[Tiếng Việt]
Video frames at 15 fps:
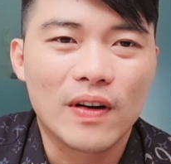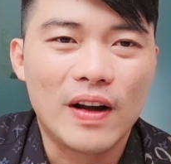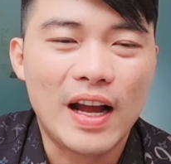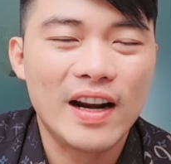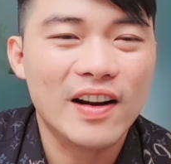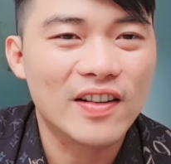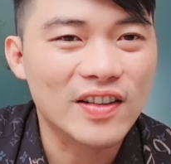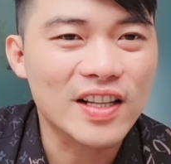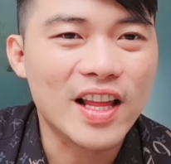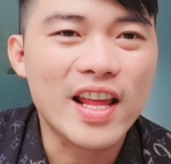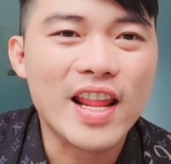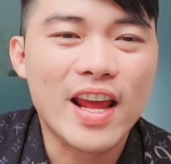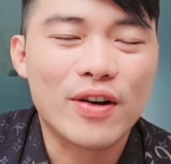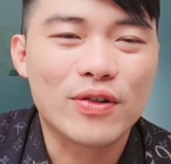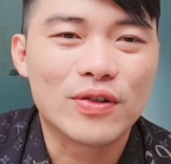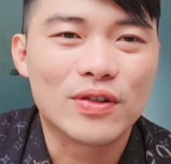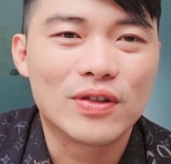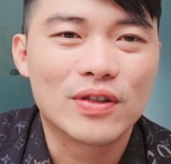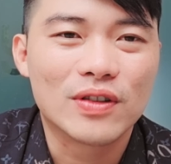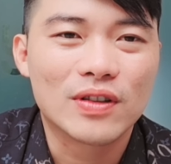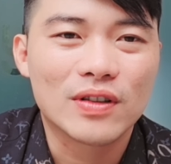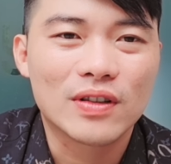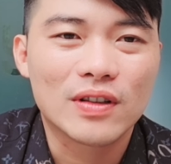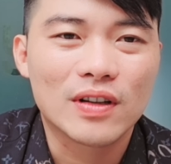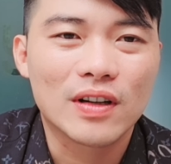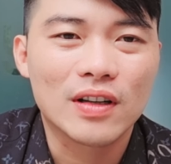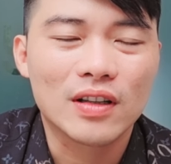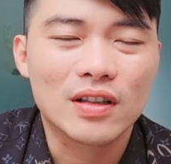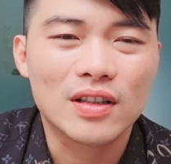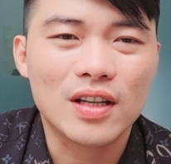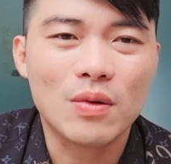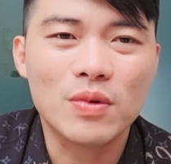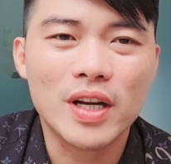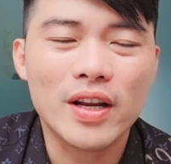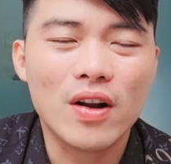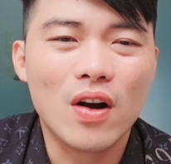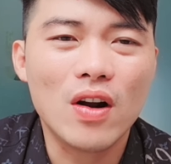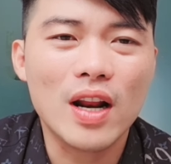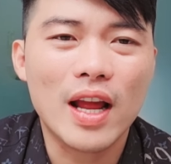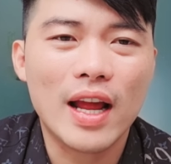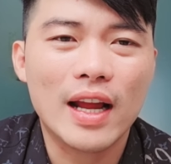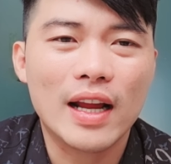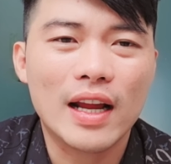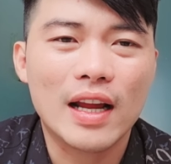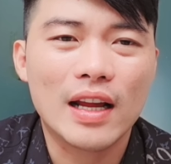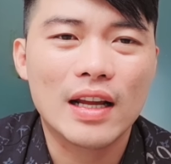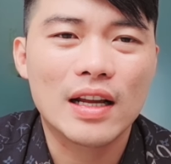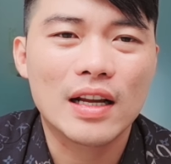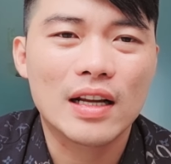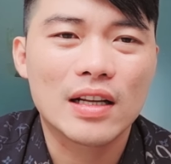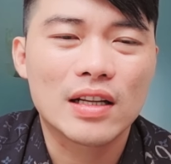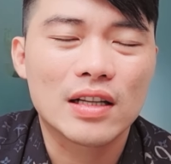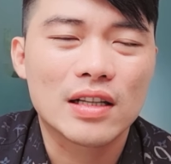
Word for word: ảnh hưởng như thế nào trong khi đó là